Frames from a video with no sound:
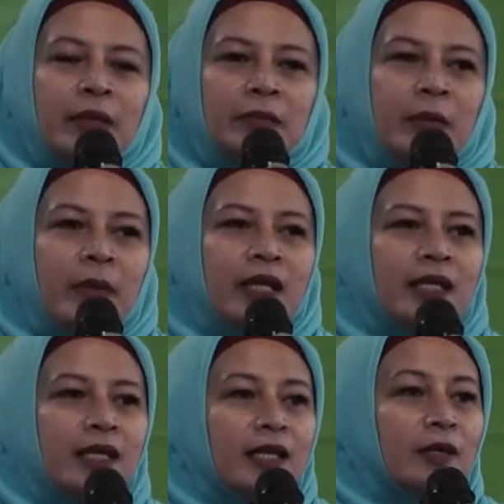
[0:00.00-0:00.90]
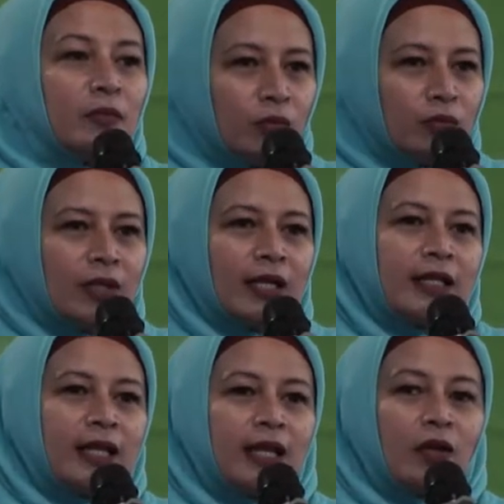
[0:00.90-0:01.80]
dapat berbagi ilmu
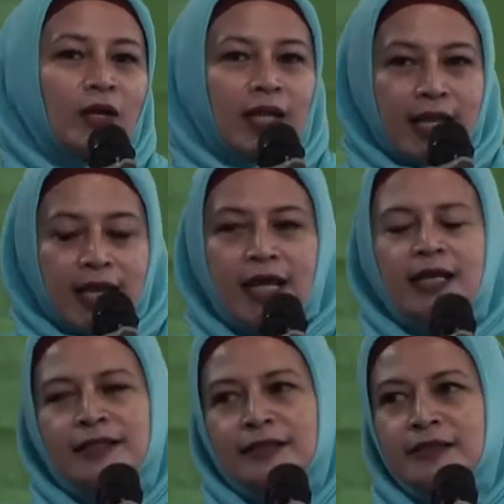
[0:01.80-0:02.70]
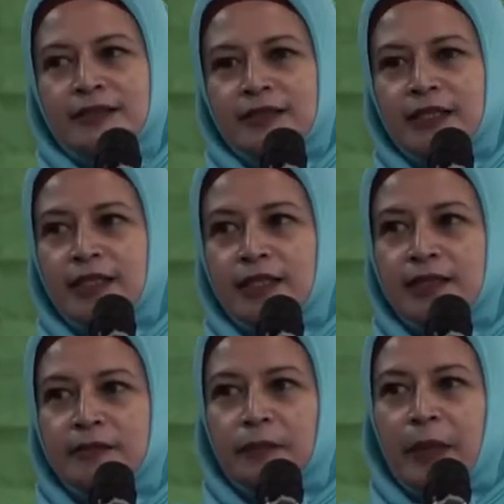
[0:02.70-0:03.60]
antara kolega.
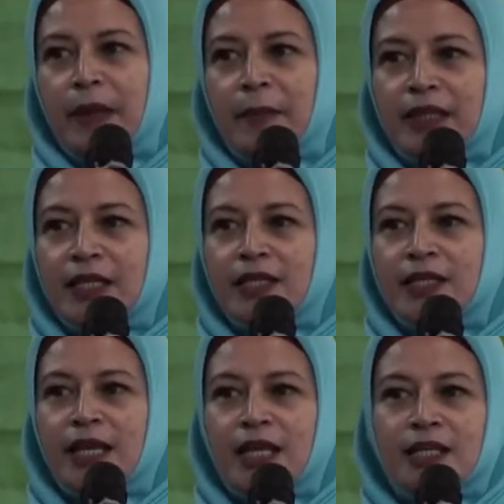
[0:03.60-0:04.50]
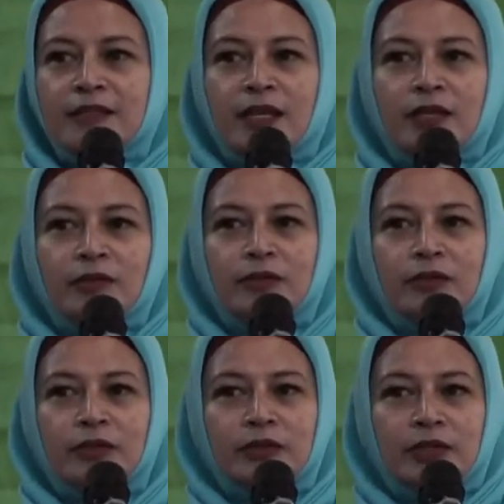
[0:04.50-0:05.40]
Dan memang materi tidak hanya
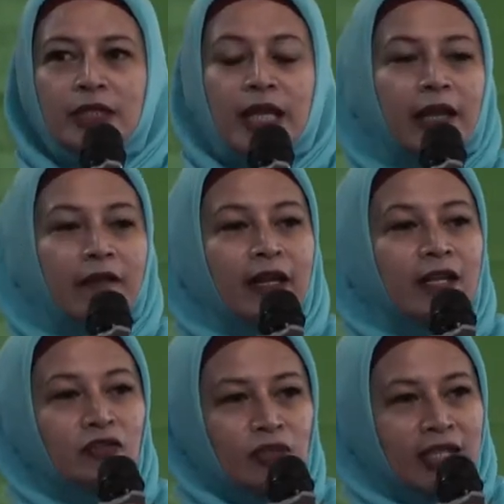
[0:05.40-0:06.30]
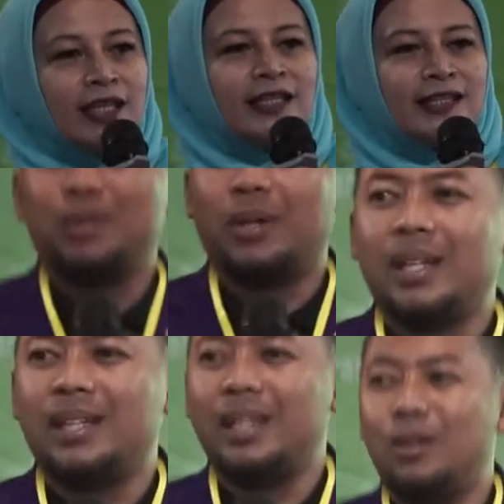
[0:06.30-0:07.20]
selalu tentang hewan eksotik.
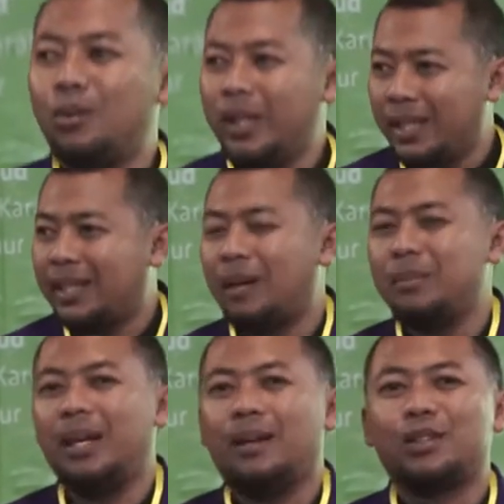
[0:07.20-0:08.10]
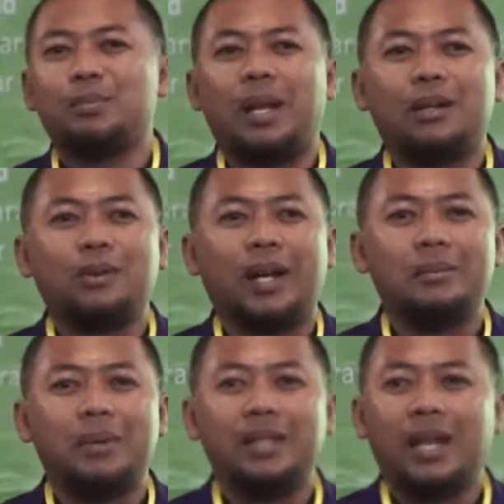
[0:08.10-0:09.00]
Dua ini unik, kami harus
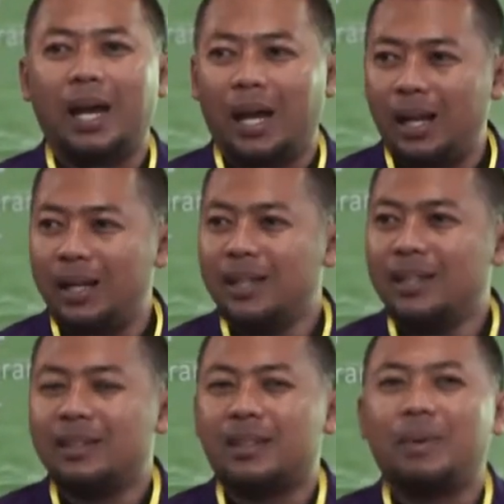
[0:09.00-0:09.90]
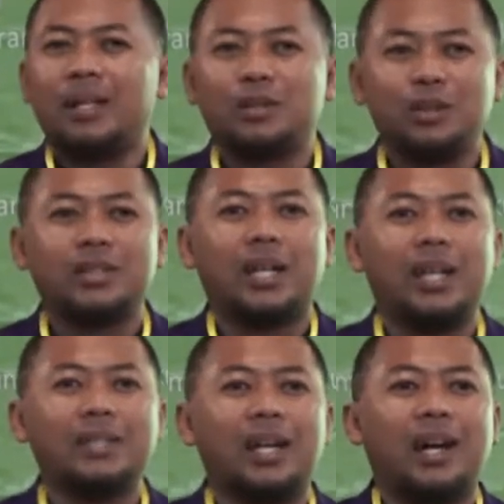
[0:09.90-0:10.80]
melakukan banyak hal, termasuk
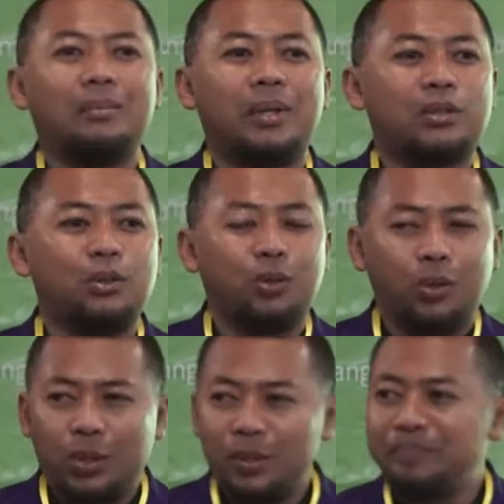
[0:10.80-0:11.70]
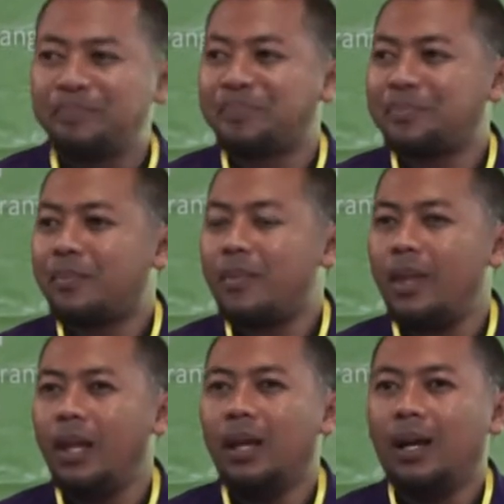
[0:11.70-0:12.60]
saya sangat bersyukur
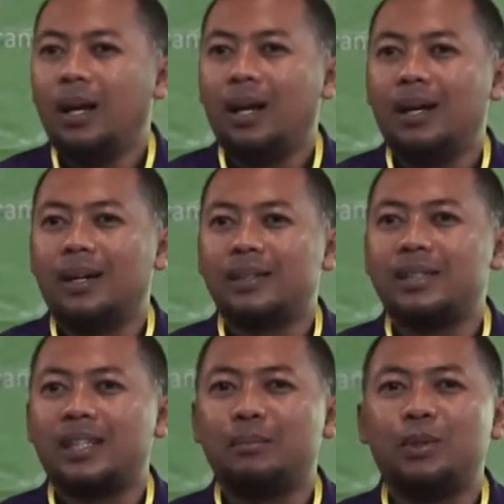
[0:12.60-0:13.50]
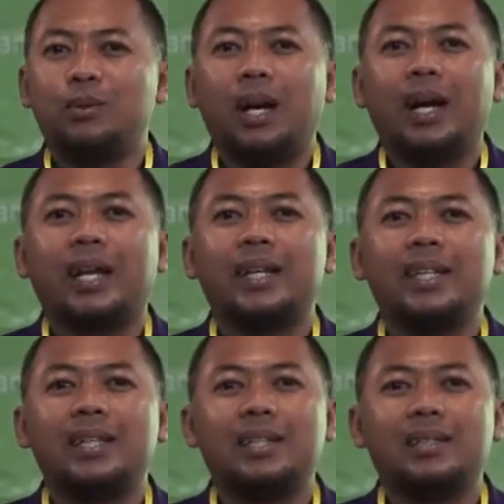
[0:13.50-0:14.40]
uh, Jatim 2
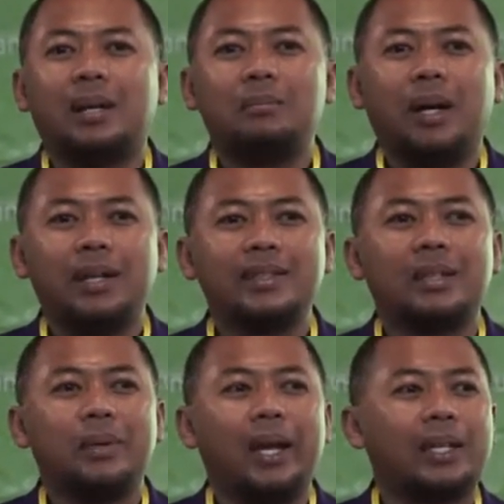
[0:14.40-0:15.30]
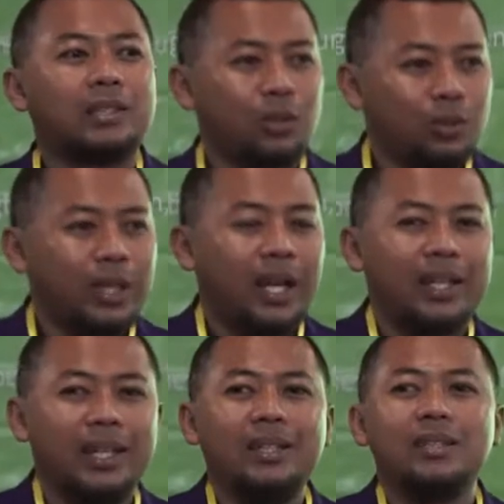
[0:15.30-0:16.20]
akhirnya disambangi sama EXO yang
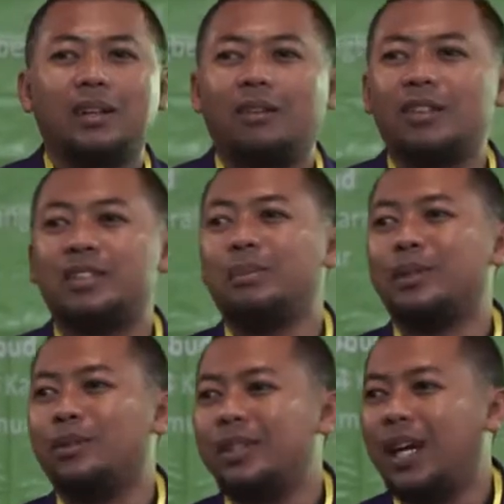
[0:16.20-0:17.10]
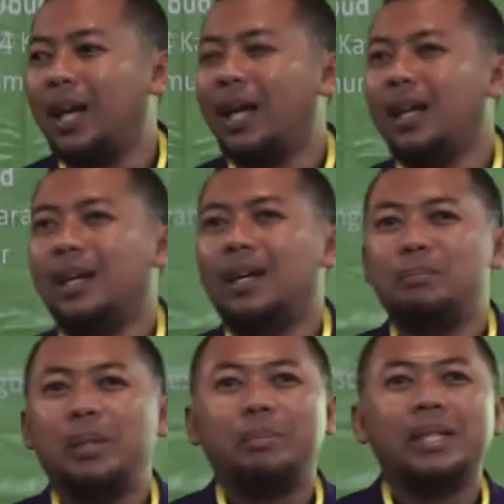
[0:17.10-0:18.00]
ini insya Allah sebetulnya
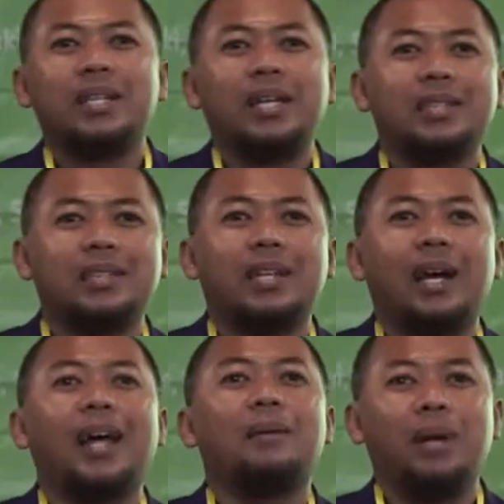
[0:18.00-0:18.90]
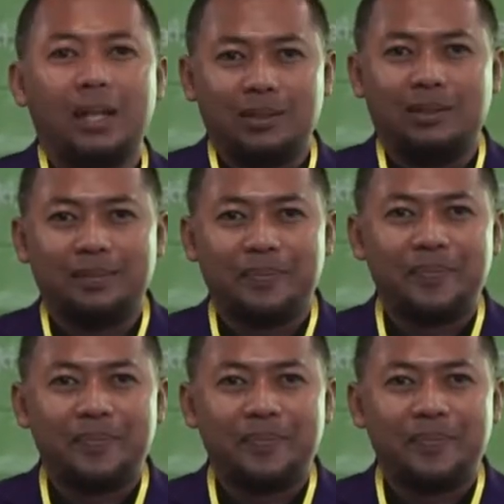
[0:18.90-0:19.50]
mimpi saya sejak lama dong.